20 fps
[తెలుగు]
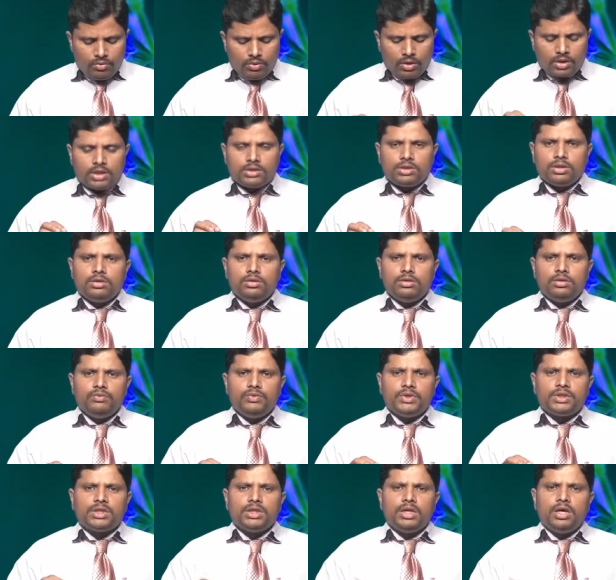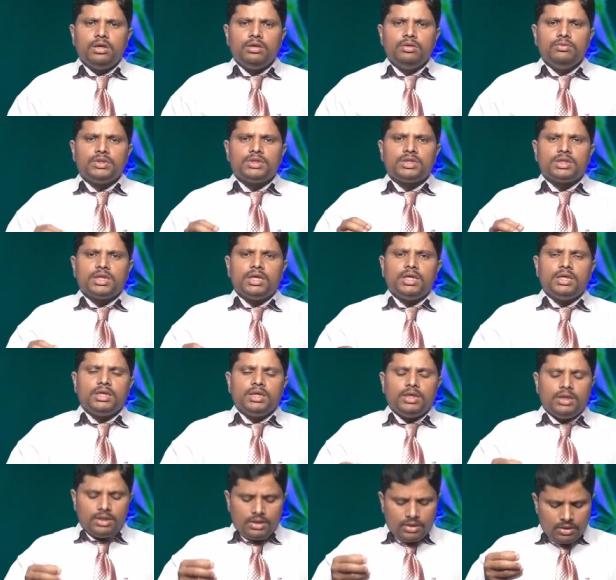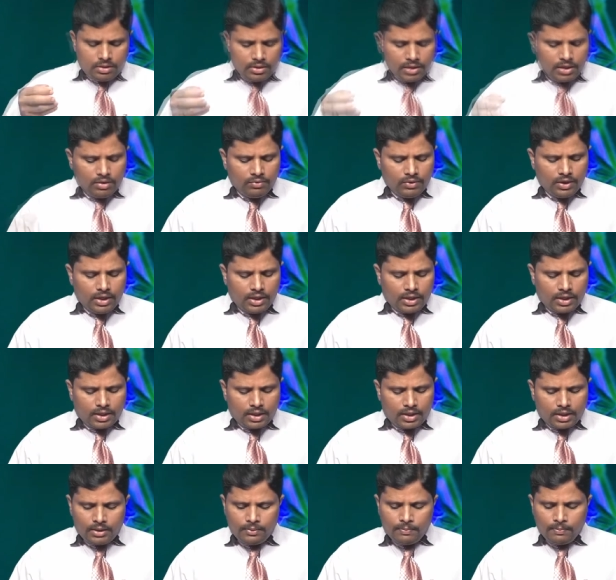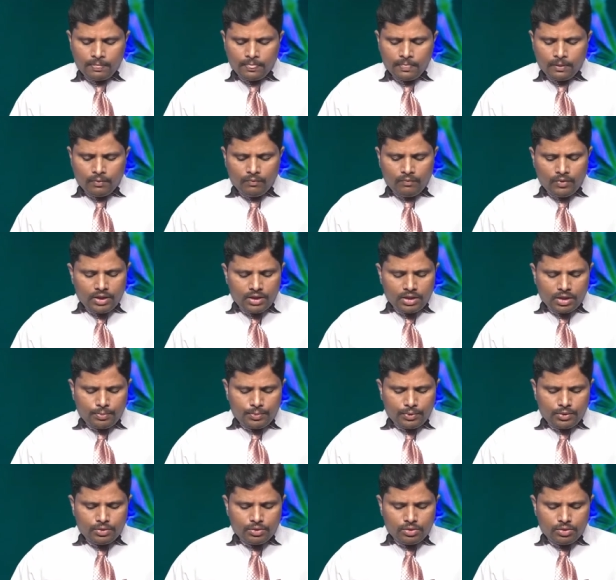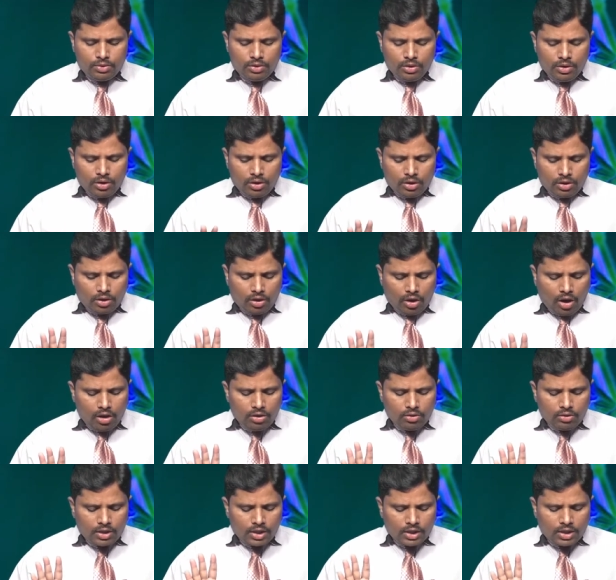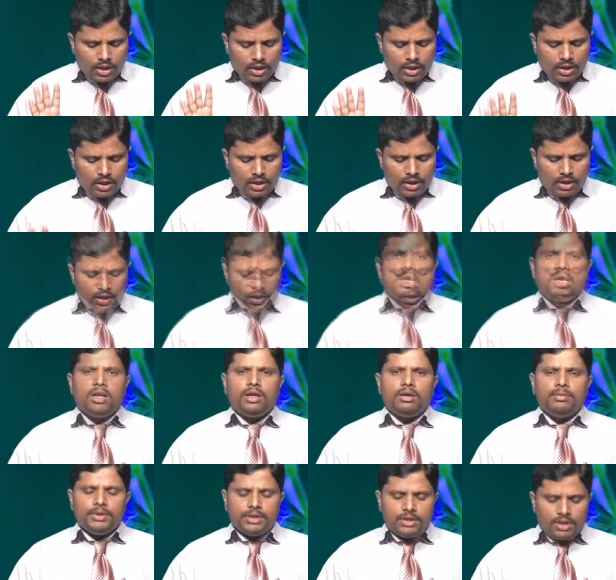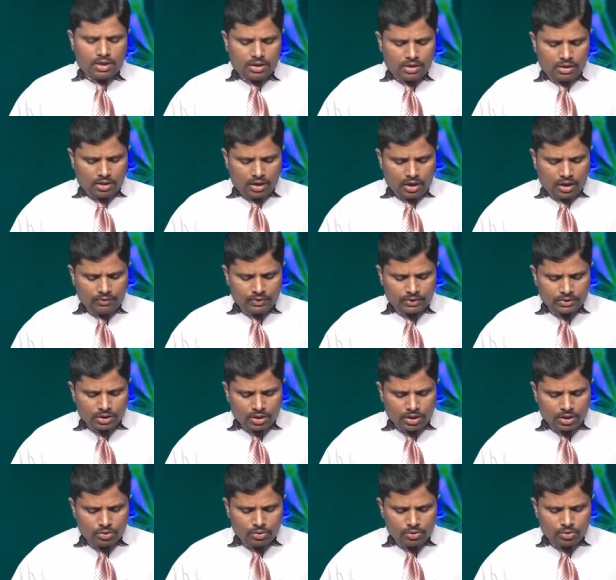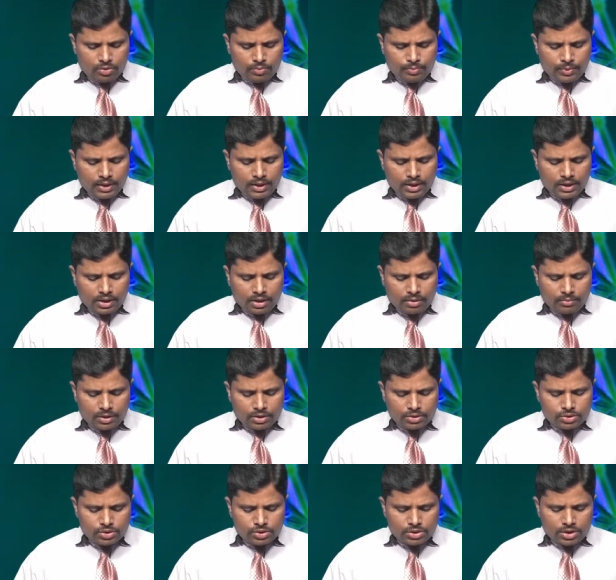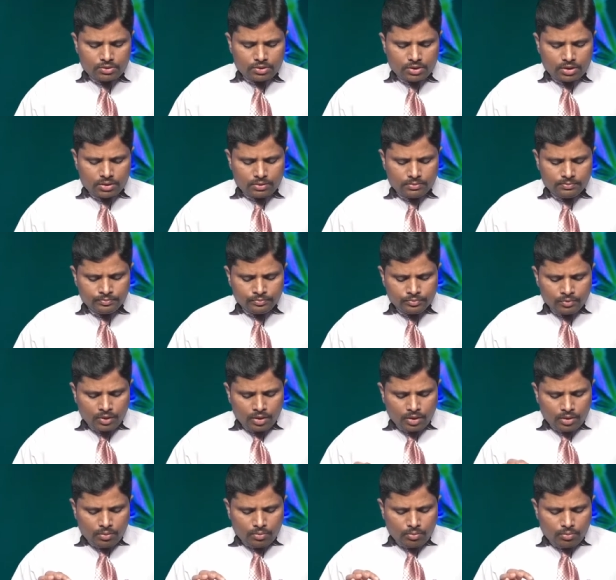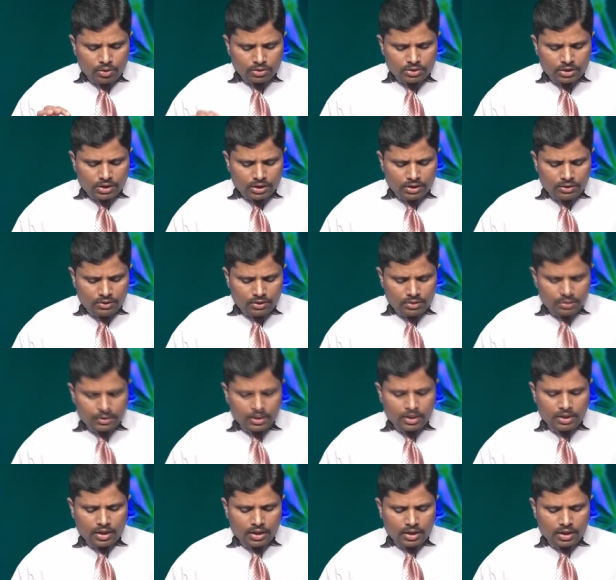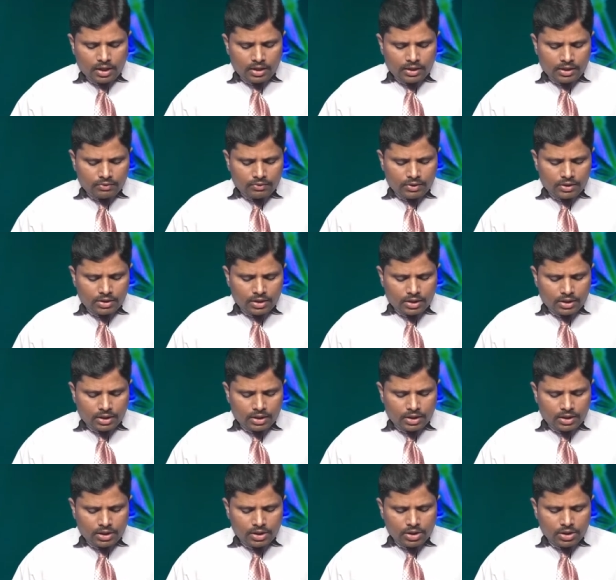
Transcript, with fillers: ఒక అతను విత్తనాలు విత్తటానికి బయలు వెళ్ళాడంట వెళ్ళినప్పుడు నాలుగు రకాల నేలల మీద ఆ విత్తనాలు పడినట్టుగా మనం చూస్తూ ఉంటాం మొదటి పడిన నేల ఎటువంటిదంటే